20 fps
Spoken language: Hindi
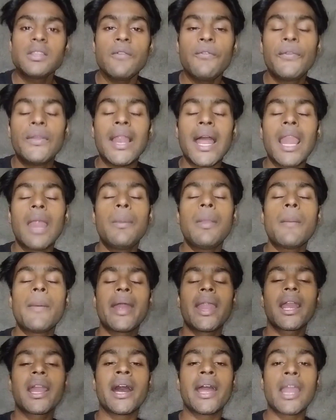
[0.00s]
भाई साहब फिलहाल अभी
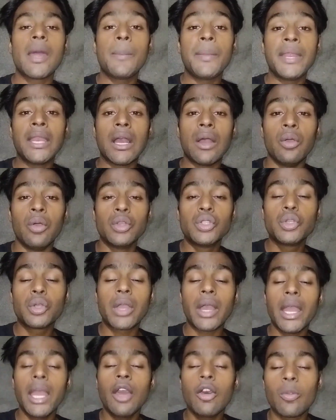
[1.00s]
हमारा खाना पीना हो
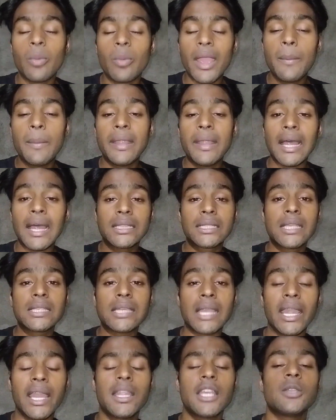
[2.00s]
चुका है और भाई भी रात
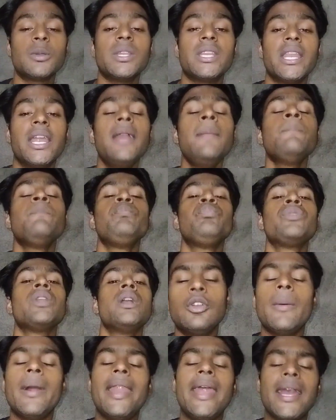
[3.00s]
के साढ़े दस बज गए
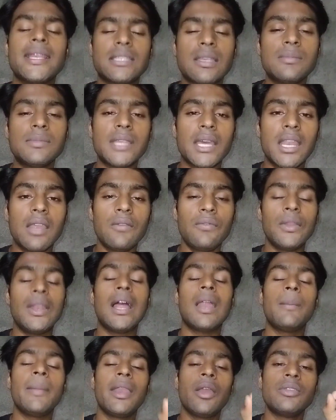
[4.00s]
जो हमारे एस एम सर है
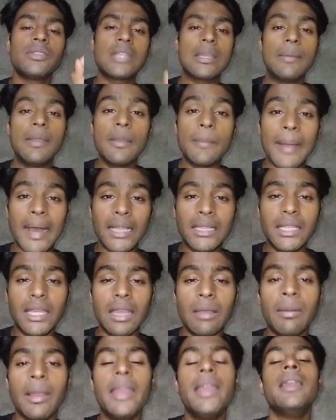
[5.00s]
फिलहाल मैंने उनसे भी बात
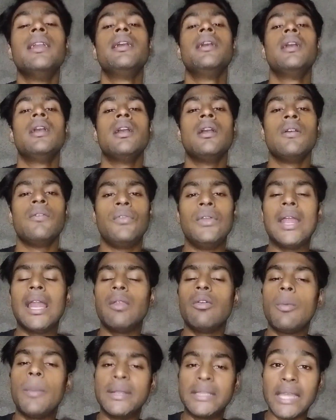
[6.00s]
की है भाई
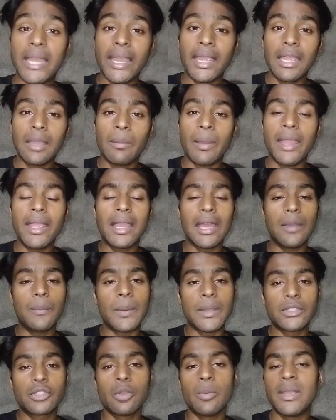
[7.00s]
फिलहाल वो बताएंगे भाई
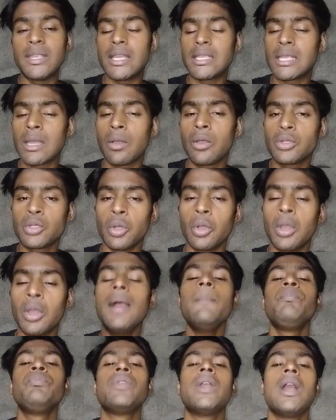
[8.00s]
कल परसों में जैसा कुछ
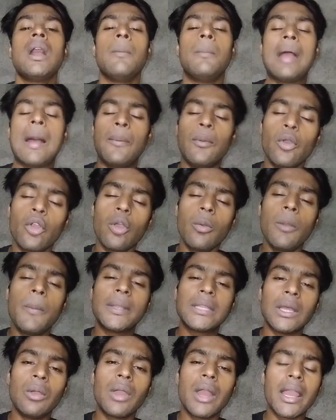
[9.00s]
होगा मैं आप लोग को भी
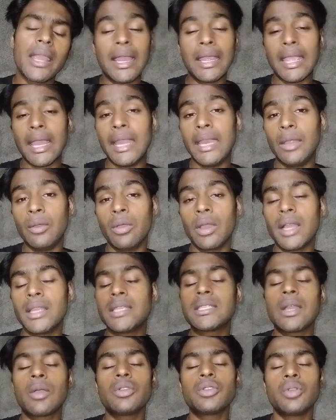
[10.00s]
बताऊंगा क्या नहीं होगा
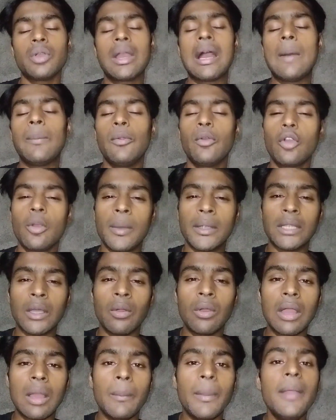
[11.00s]
जैसा कुछ होगा आप लोग को
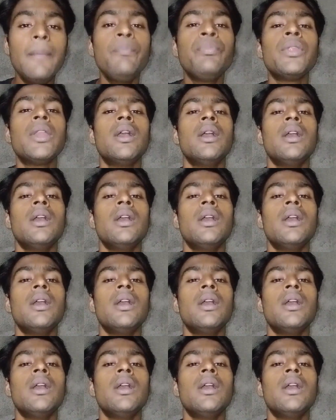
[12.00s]
बताऊंगा मैं